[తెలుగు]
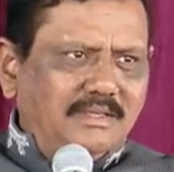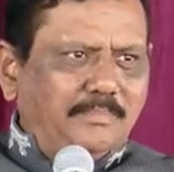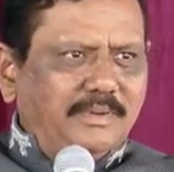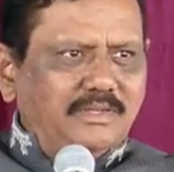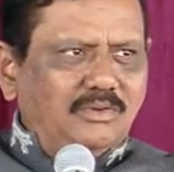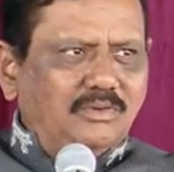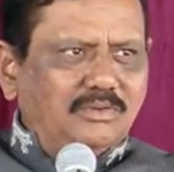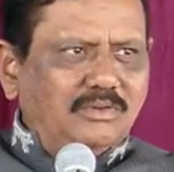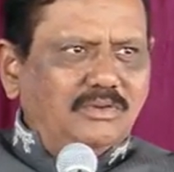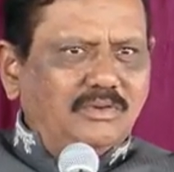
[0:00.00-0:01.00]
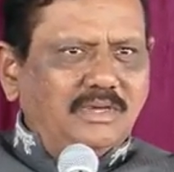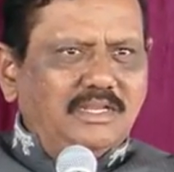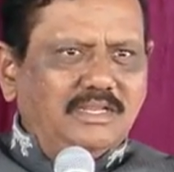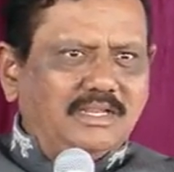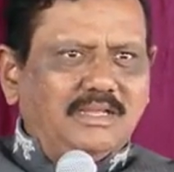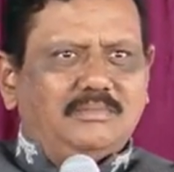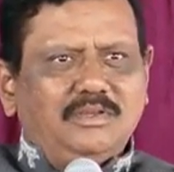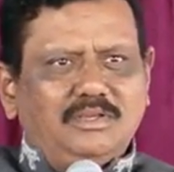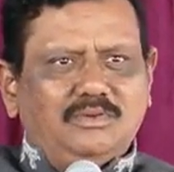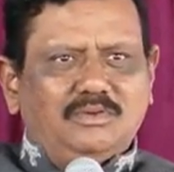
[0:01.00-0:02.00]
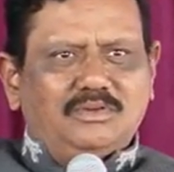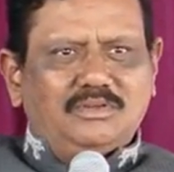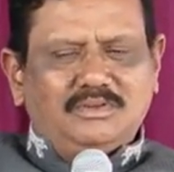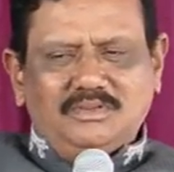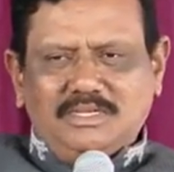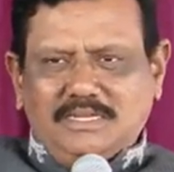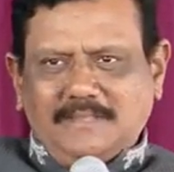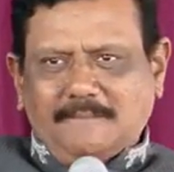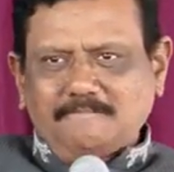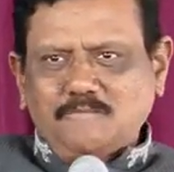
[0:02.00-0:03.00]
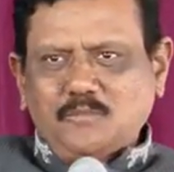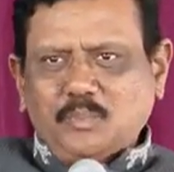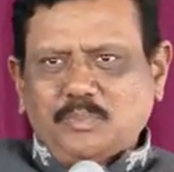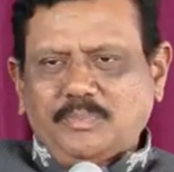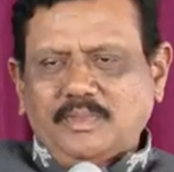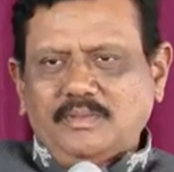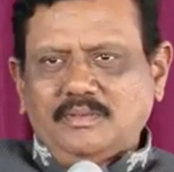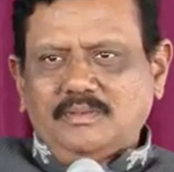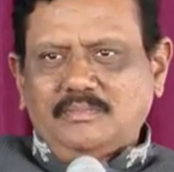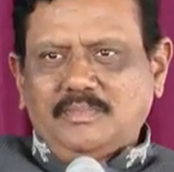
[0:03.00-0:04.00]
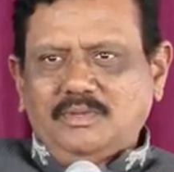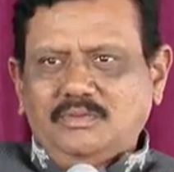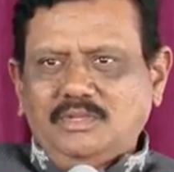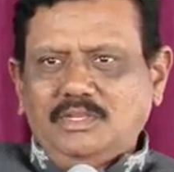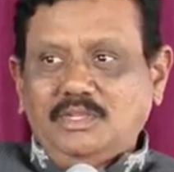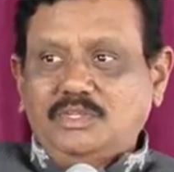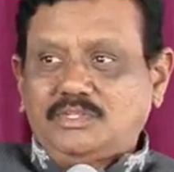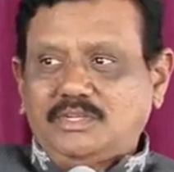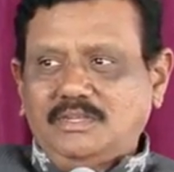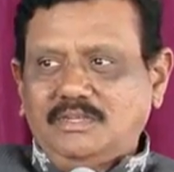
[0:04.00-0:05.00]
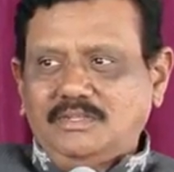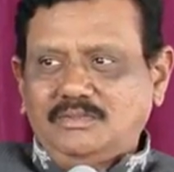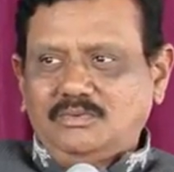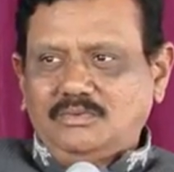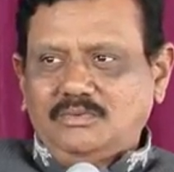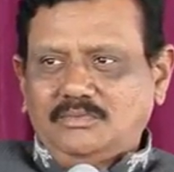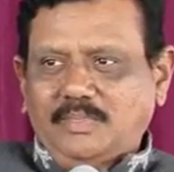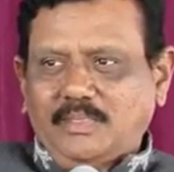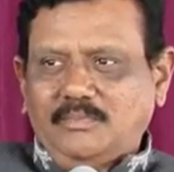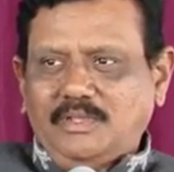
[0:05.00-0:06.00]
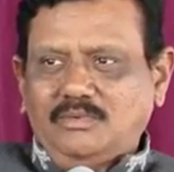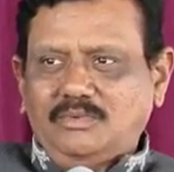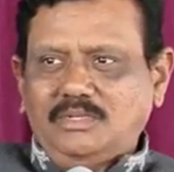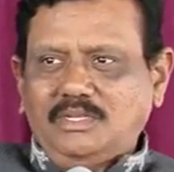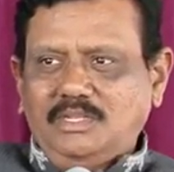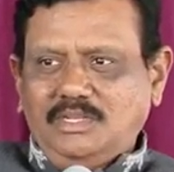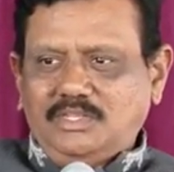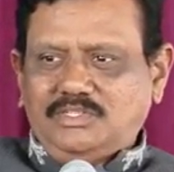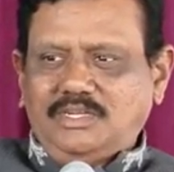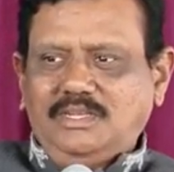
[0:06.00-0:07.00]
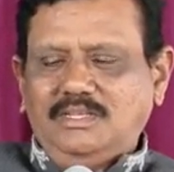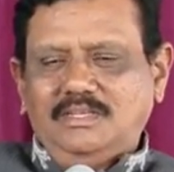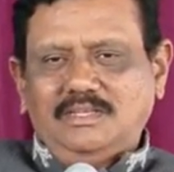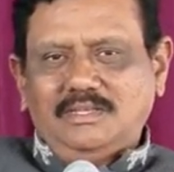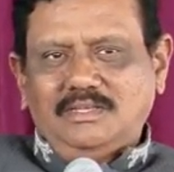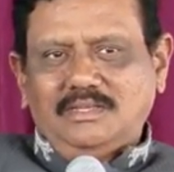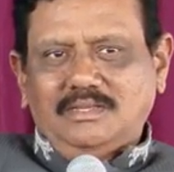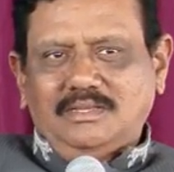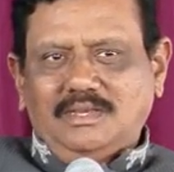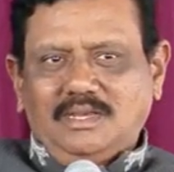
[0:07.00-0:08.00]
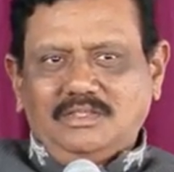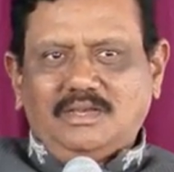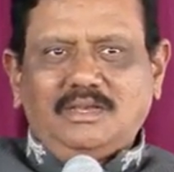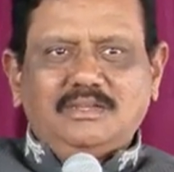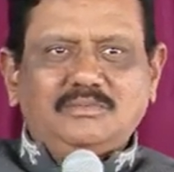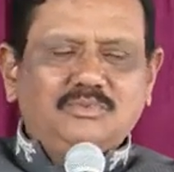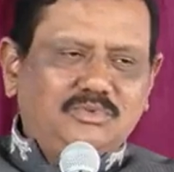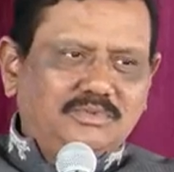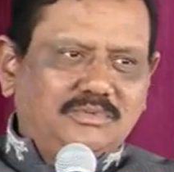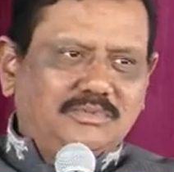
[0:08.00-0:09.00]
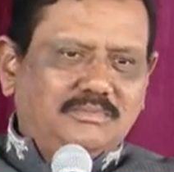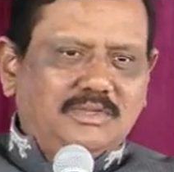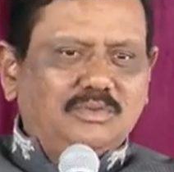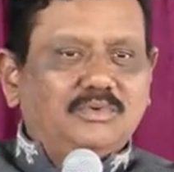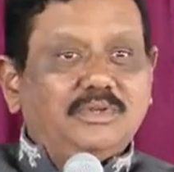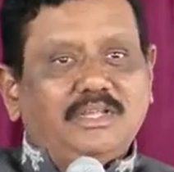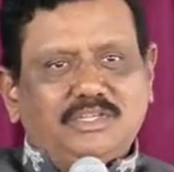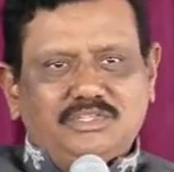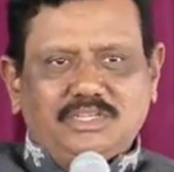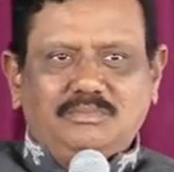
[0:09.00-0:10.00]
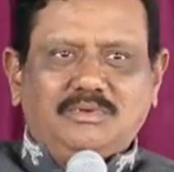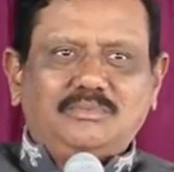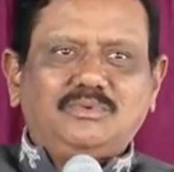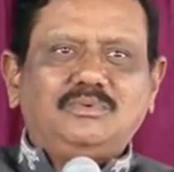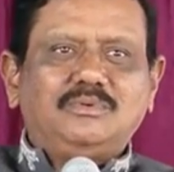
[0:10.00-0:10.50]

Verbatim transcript: ఇప్పటి లోకంలో కానీ రాబోయే లోకంలో కానీ మనకు నిరీక్షణ లేదు మనకున్న నిరీక్షణ ఆధారము మనకుండే క్షేమము